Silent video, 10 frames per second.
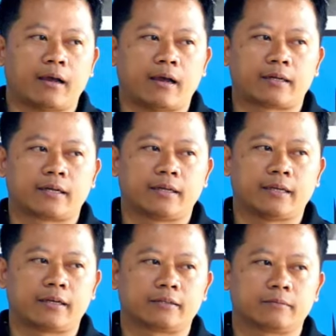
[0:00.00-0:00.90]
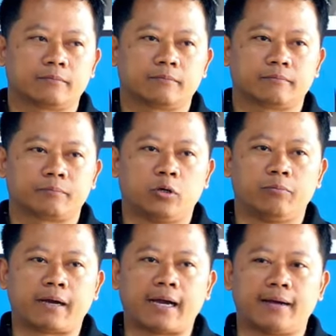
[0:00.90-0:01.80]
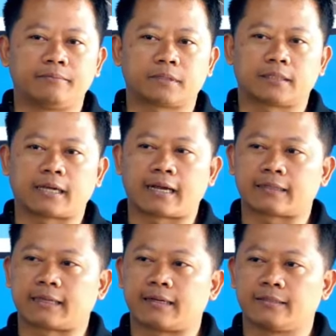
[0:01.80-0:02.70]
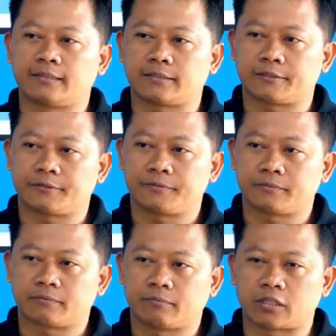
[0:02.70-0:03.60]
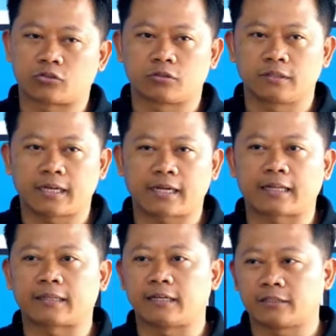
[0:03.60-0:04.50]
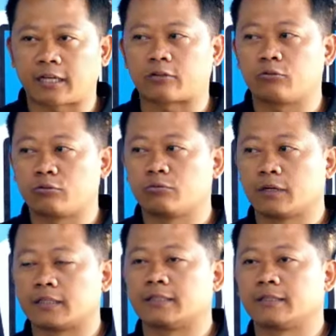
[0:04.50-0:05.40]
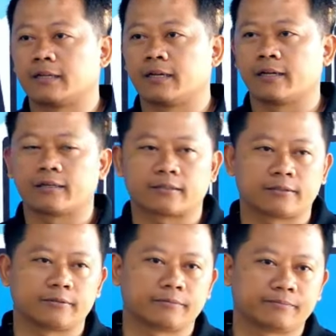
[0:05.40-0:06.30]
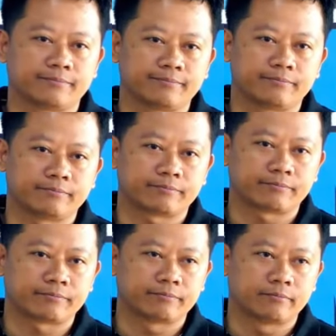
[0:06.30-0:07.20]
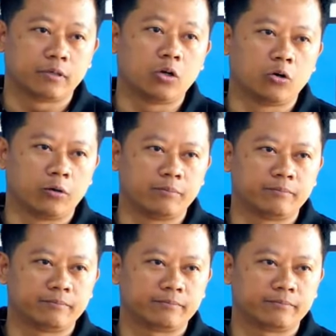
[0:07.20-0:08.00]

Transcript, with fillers: Ada yang belum paham tentang katalis? Maksudnya katalis 1, 2, 3. Belum.